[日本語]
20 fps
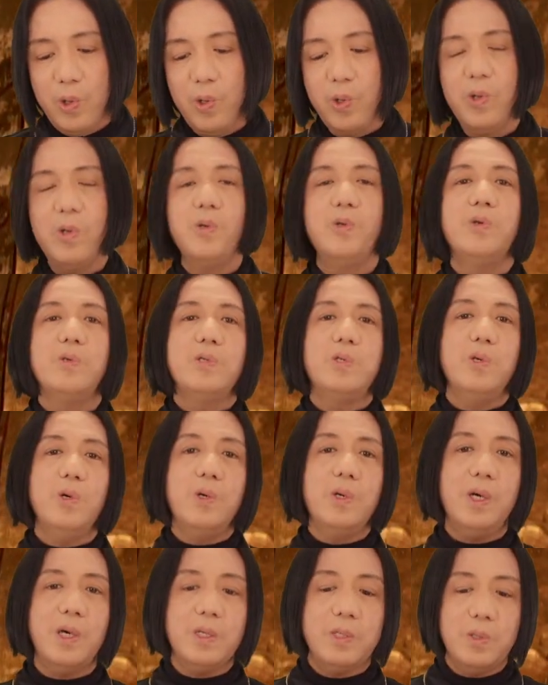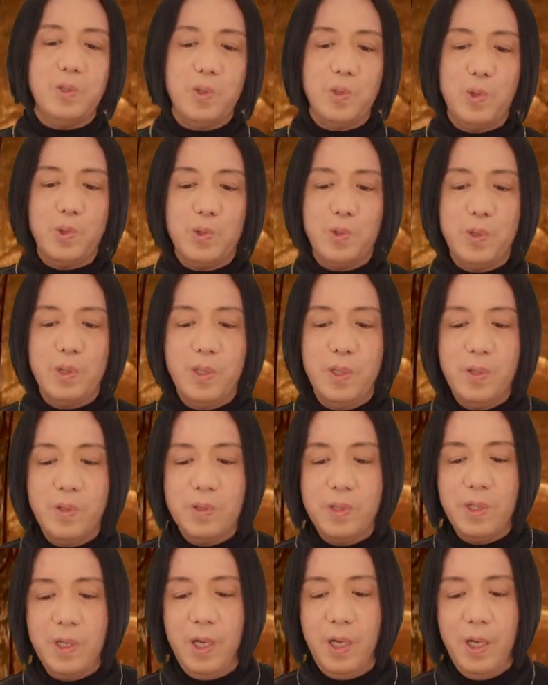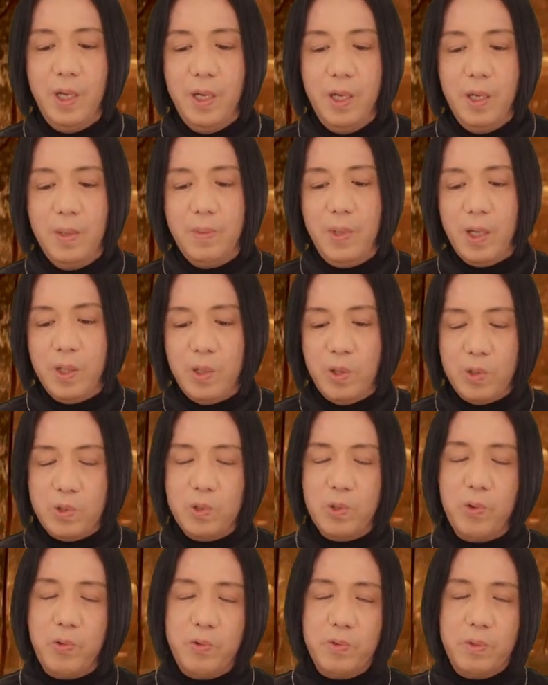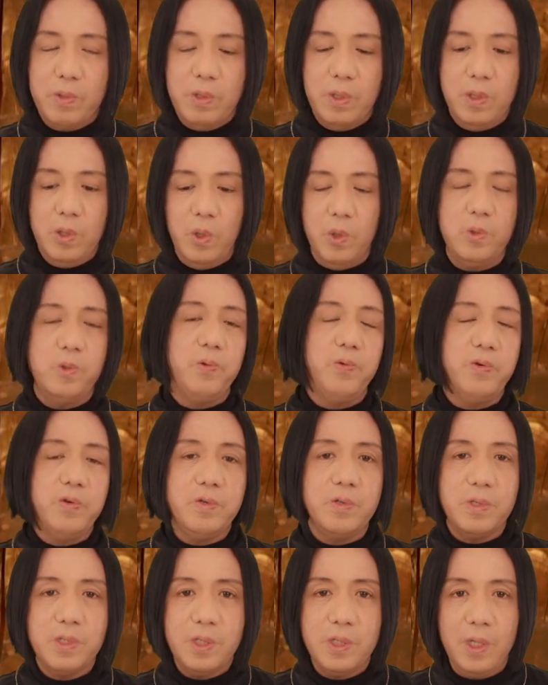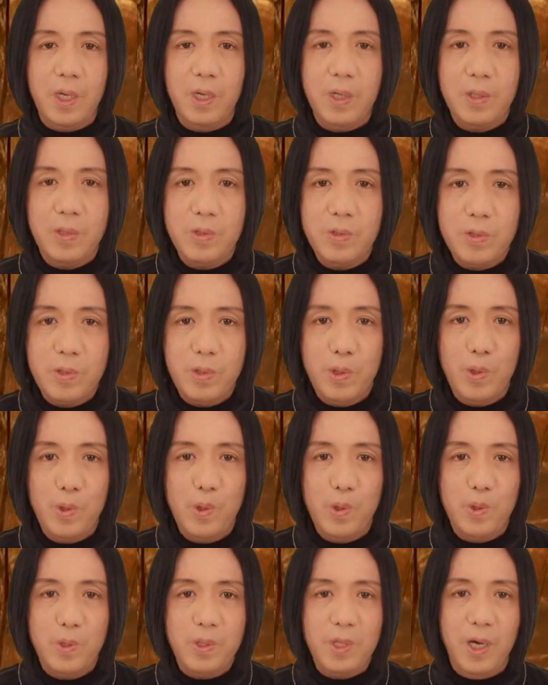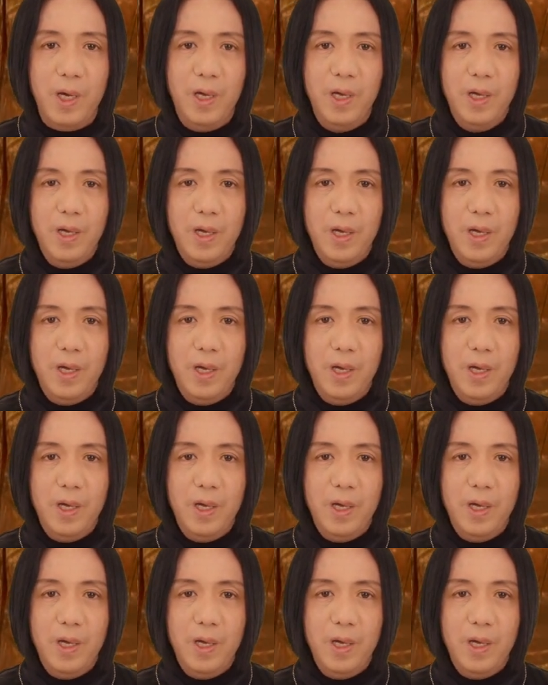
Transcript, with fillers: 心を浄化することによって、まあ、克服していくというような